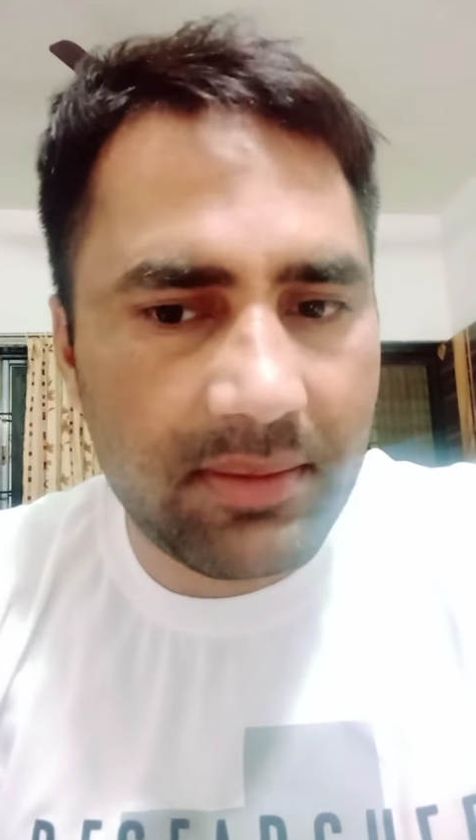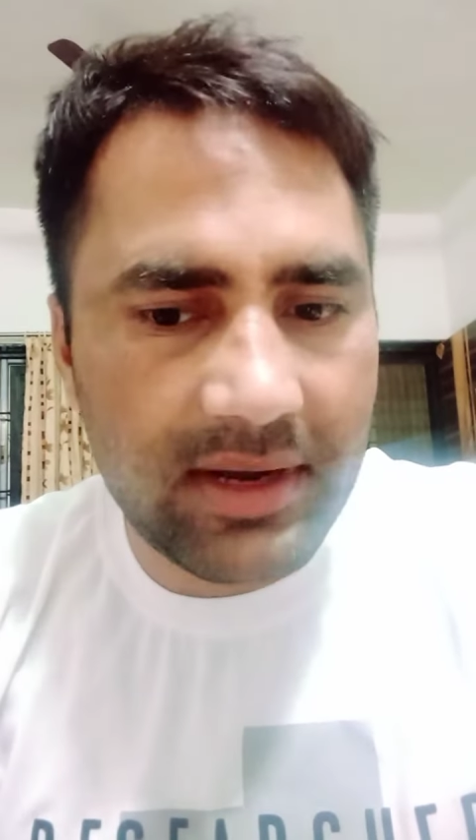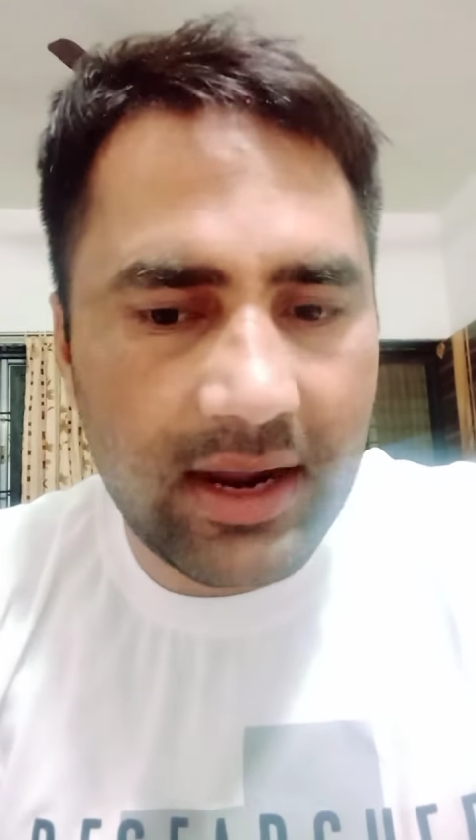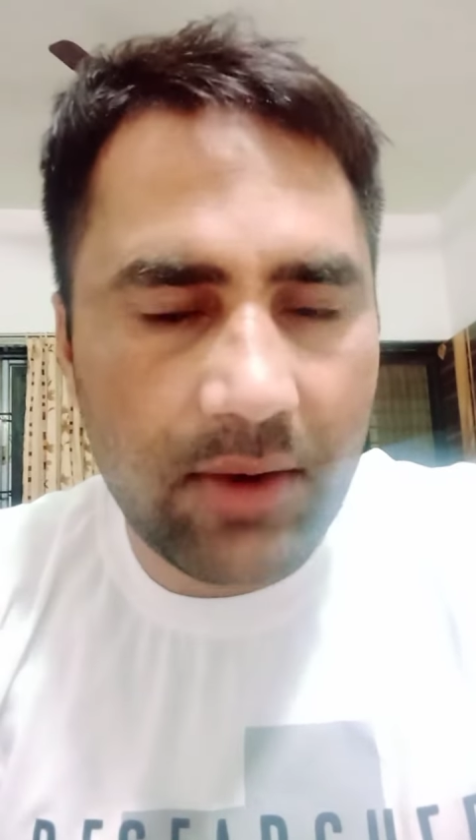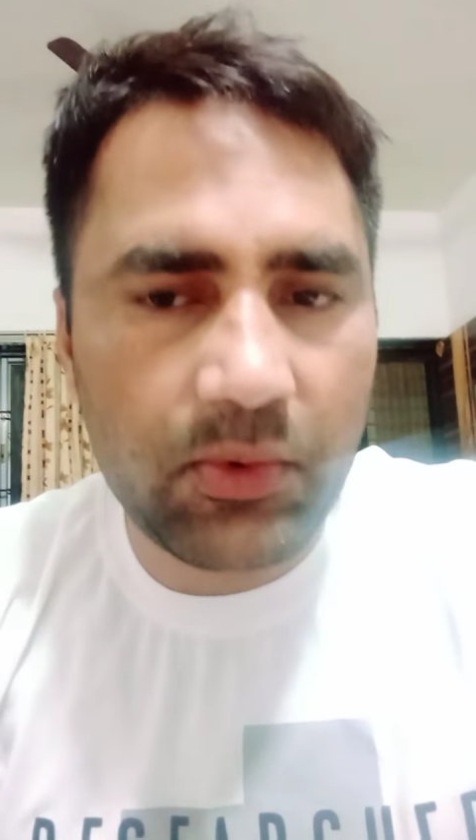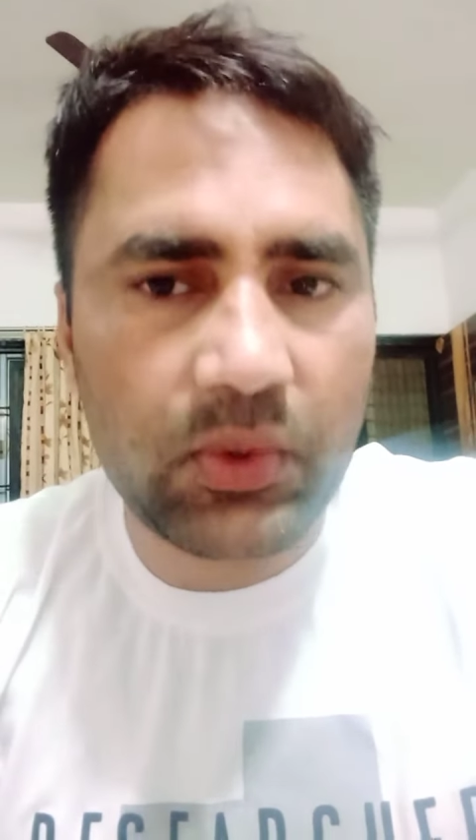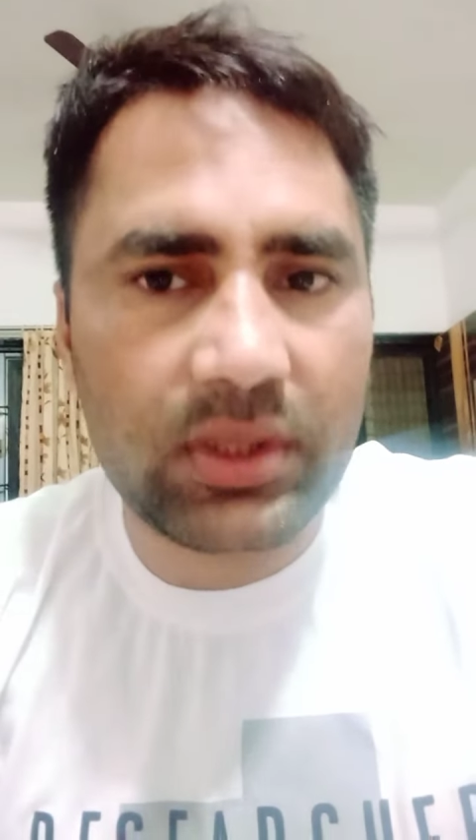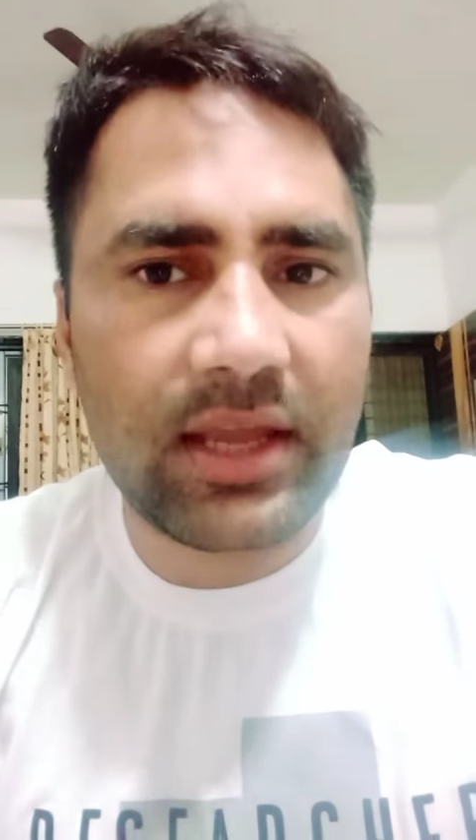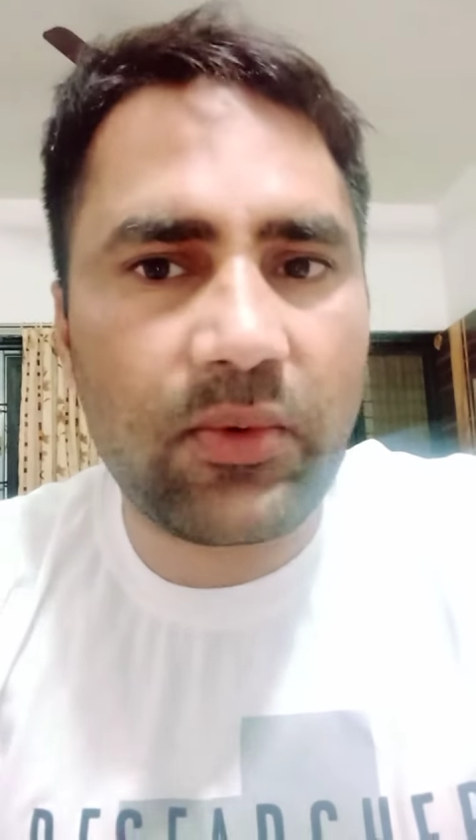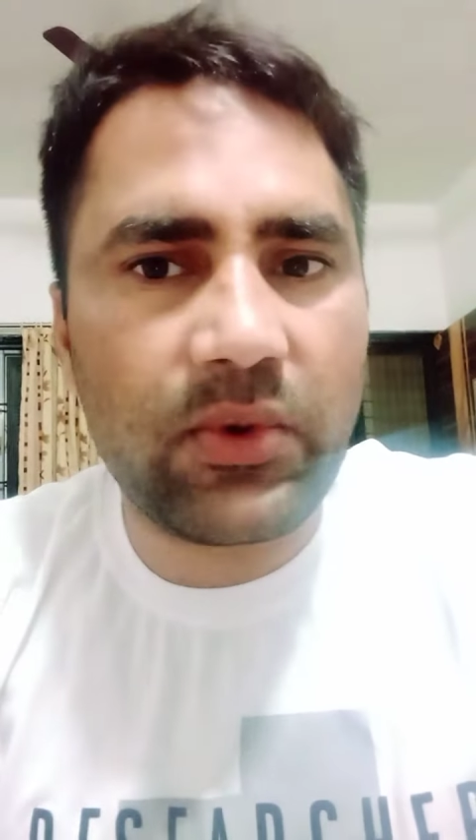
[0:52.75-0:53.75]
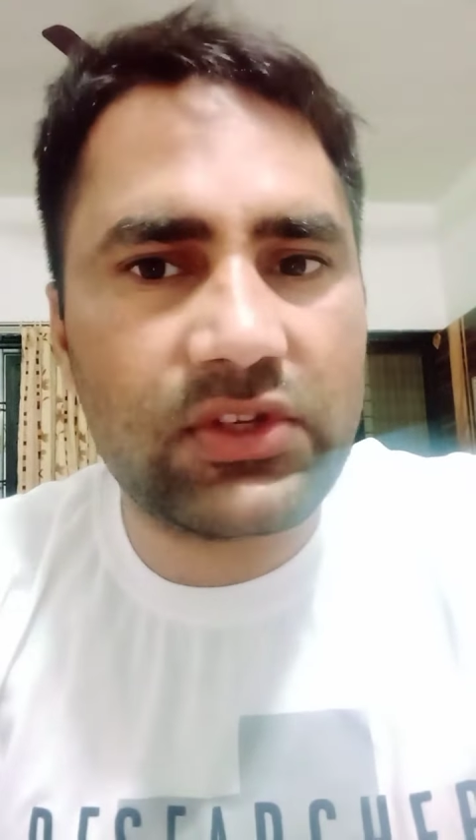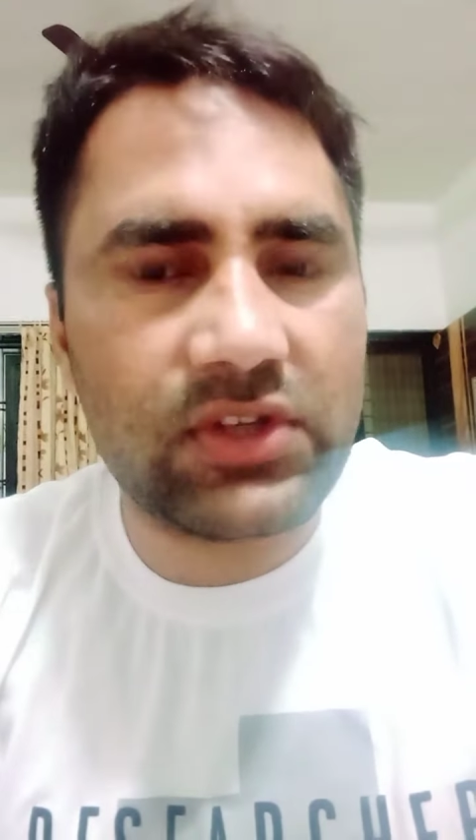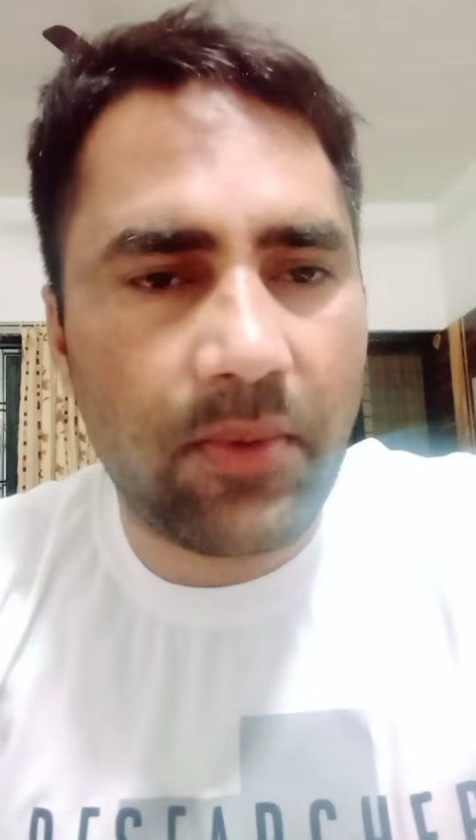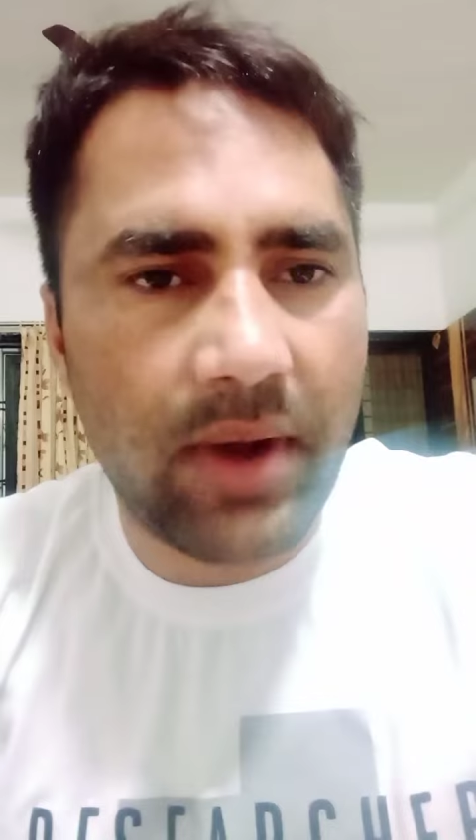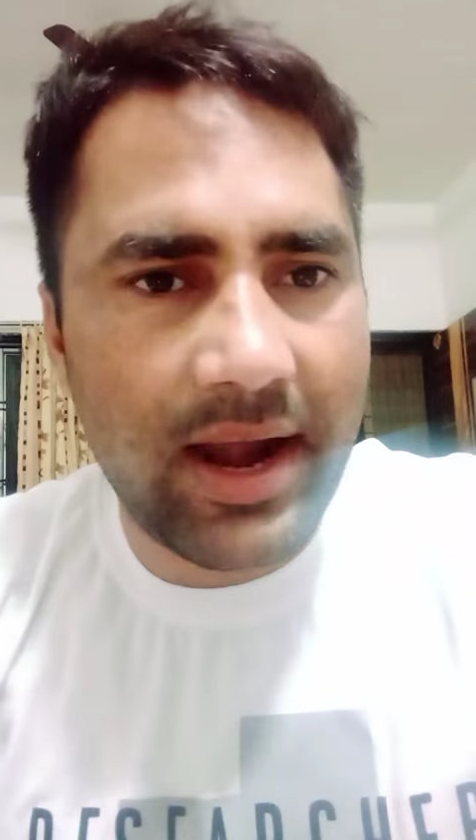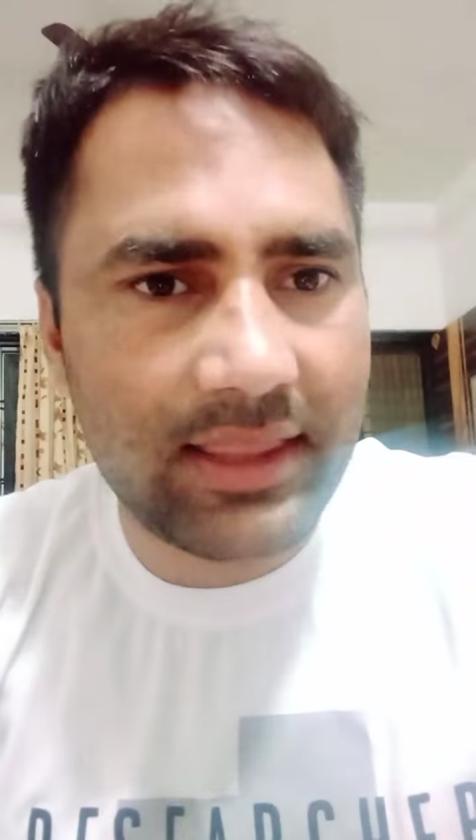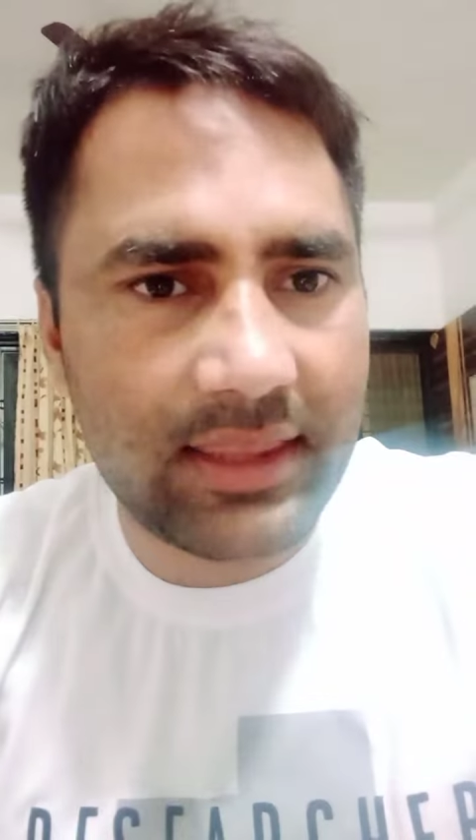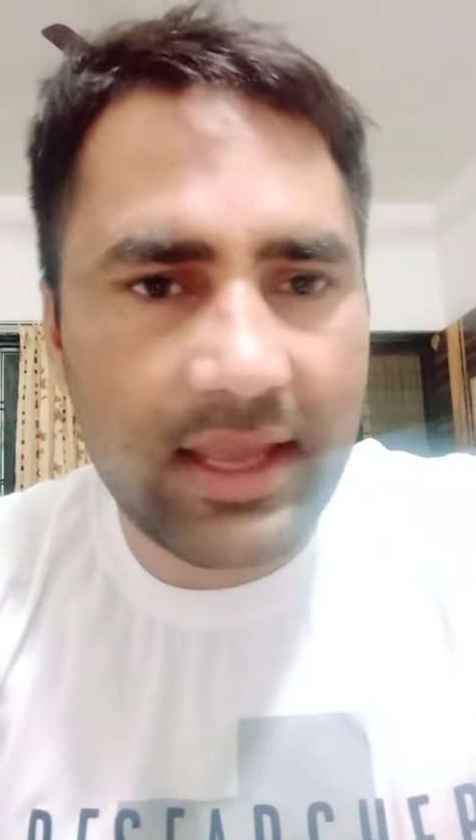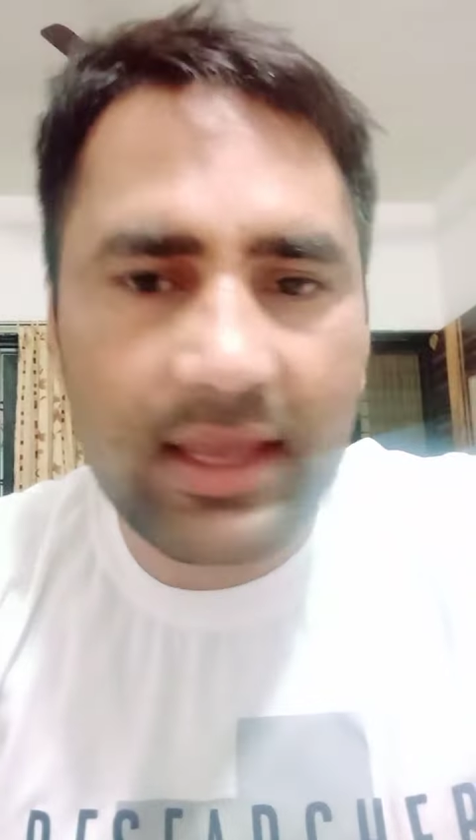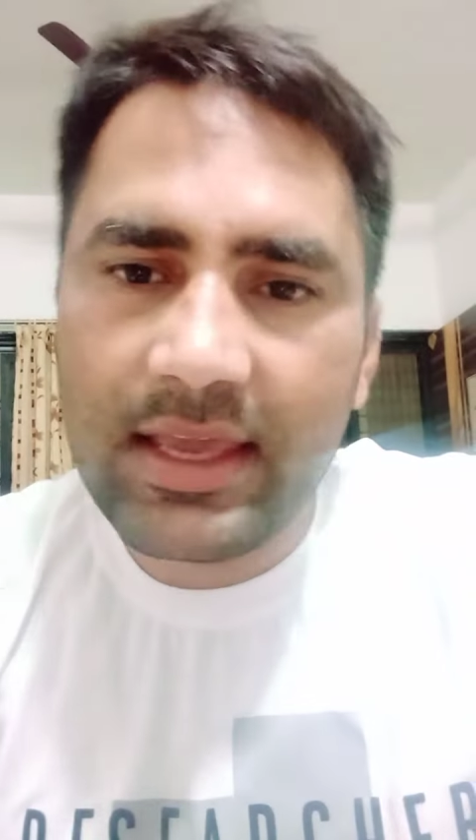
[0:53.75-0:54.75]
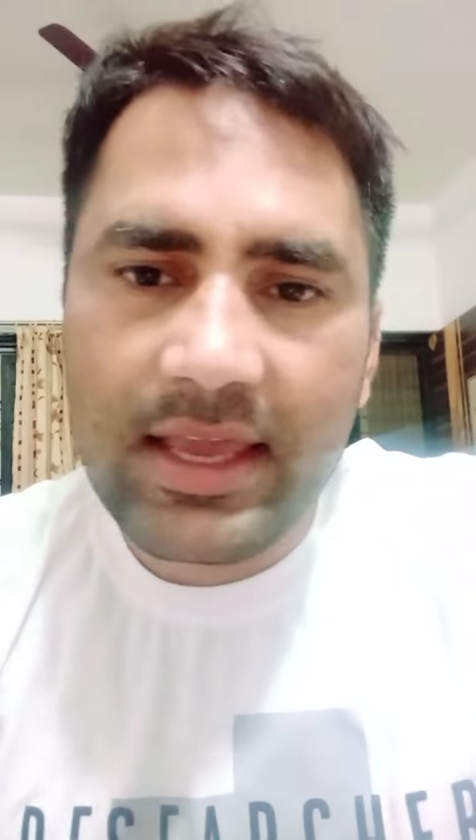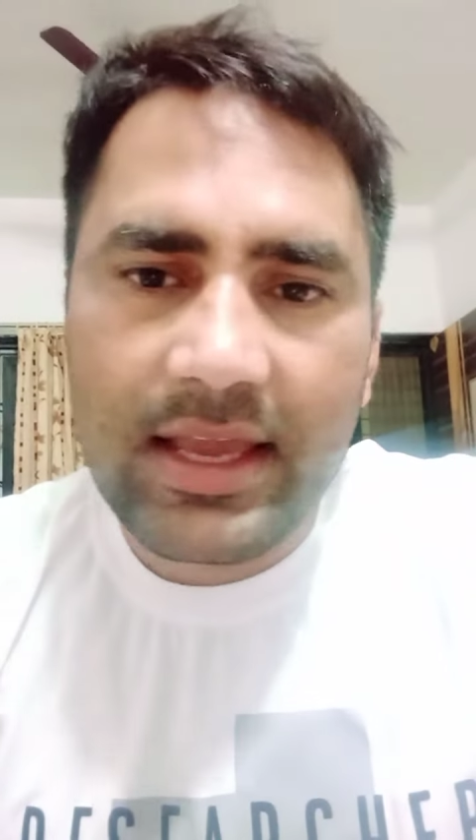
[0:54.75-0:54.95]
मन में डाउट होता है कोई सवाल आता है